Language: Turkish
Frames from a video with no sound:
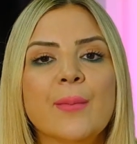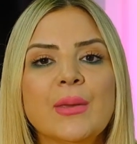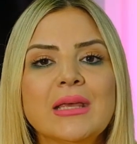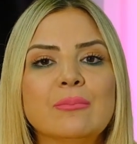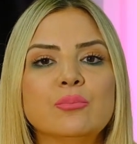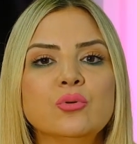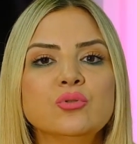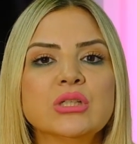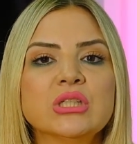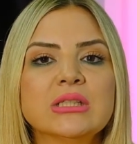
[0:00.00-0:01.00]
Peki
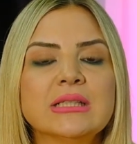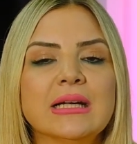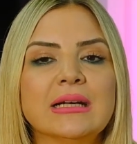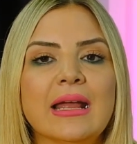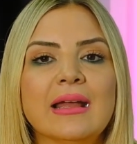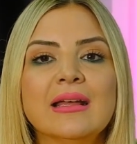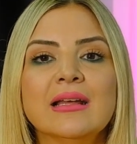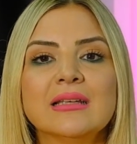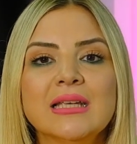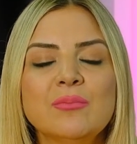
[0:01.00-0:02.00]
büyü çeşitlerine
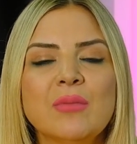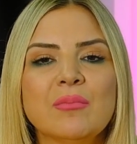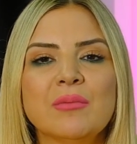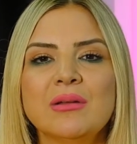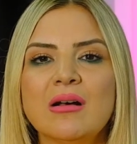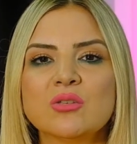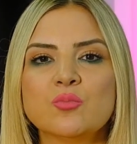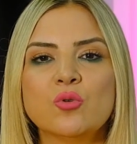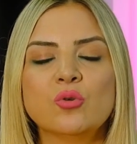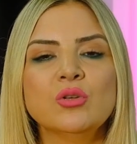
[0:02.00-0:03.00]
girmemi
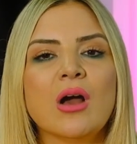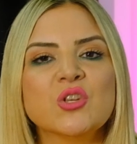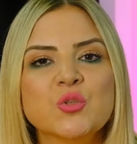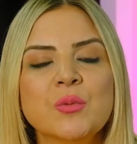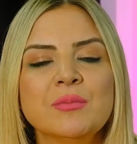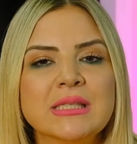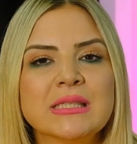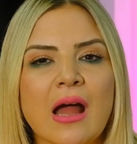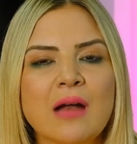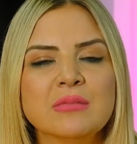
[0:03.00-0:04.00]
biraz bu konuyu açmamı
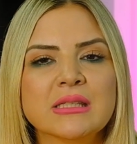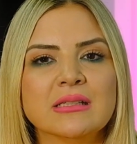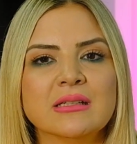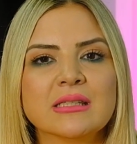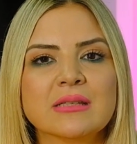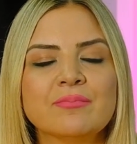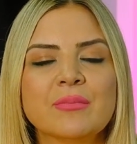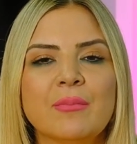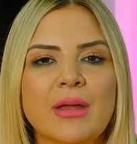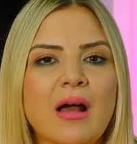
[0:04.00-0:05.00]
ister misiniz?
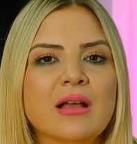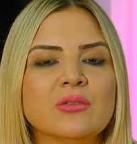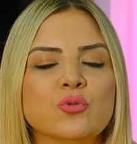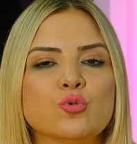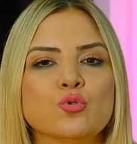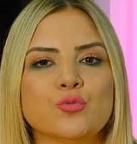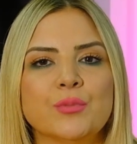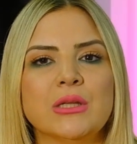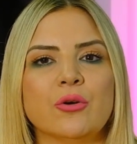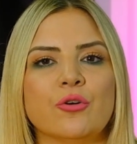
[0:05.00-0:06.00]
Merak
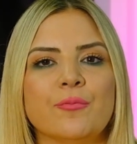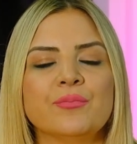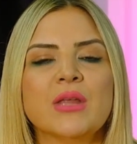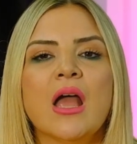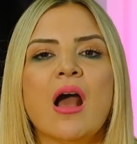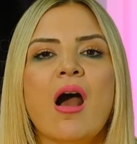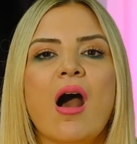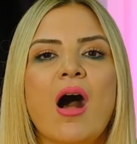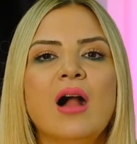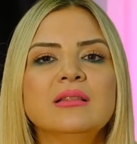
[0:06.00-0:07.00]
ediyorsunuz biliyorum
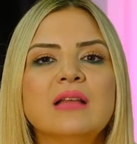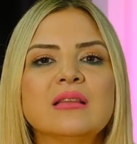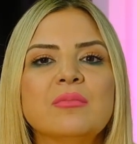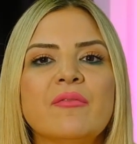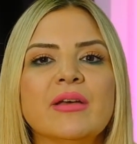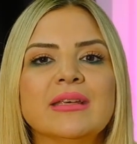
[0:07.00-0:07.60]
aldatma ve